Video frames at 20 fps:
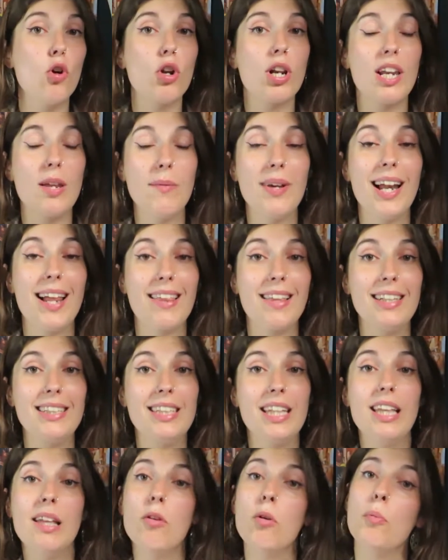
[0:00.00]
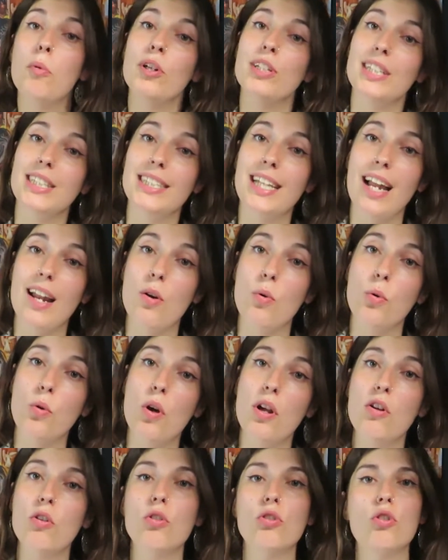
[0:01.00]
nivel adquisitivo puedes estar en uno o
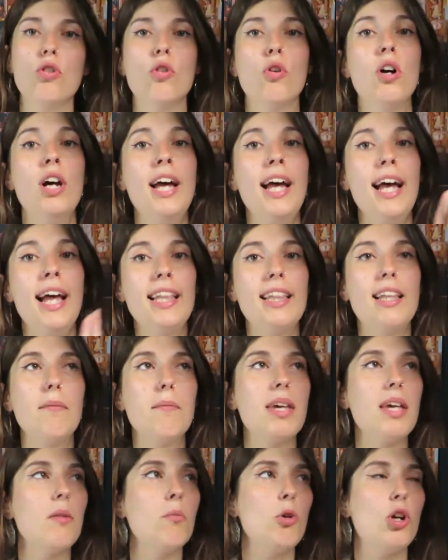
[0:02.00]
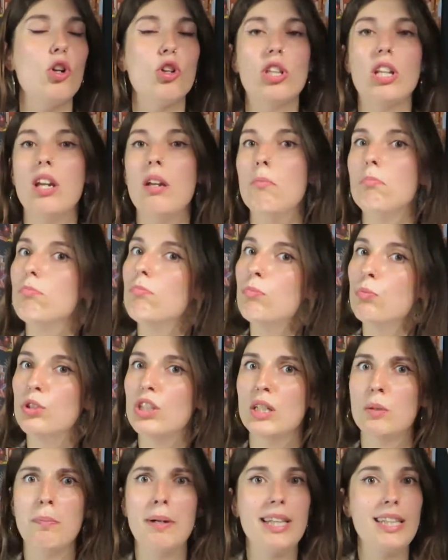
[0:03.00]
en otro. También, bueno, tiene
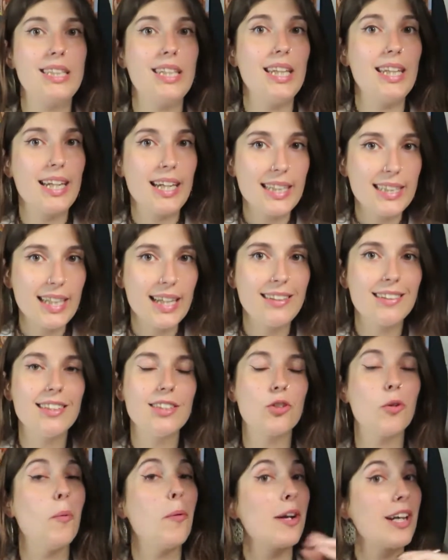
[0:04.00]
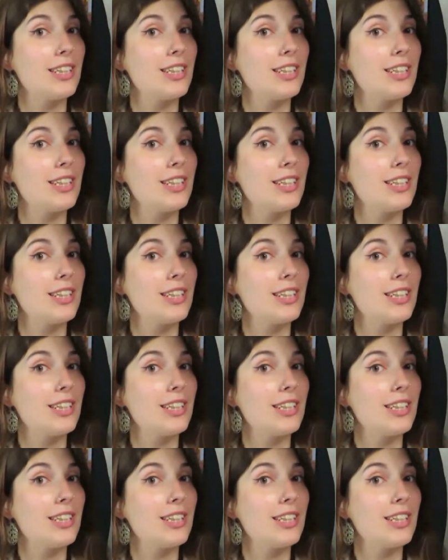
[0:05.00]
muchas partes interesantes como resto